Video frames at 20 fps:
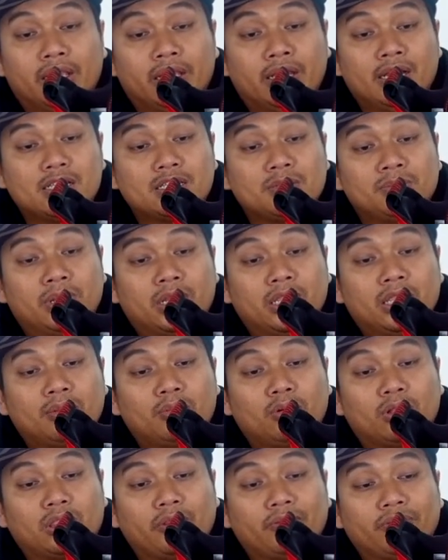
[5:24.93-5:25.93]
ini sebenarnya
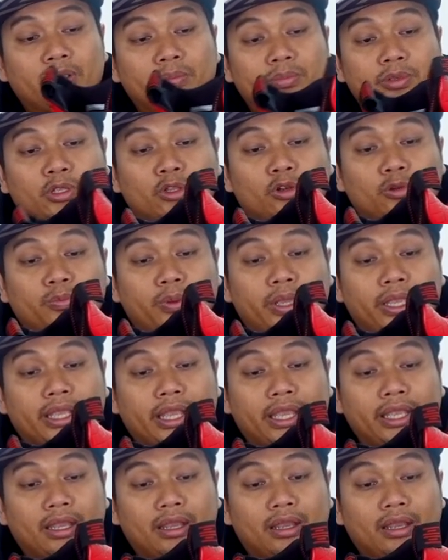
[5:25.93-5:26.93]
motifnya menyerupai
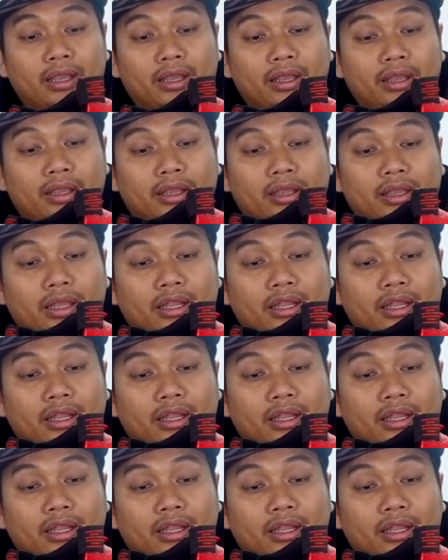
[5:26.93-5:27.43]
kayak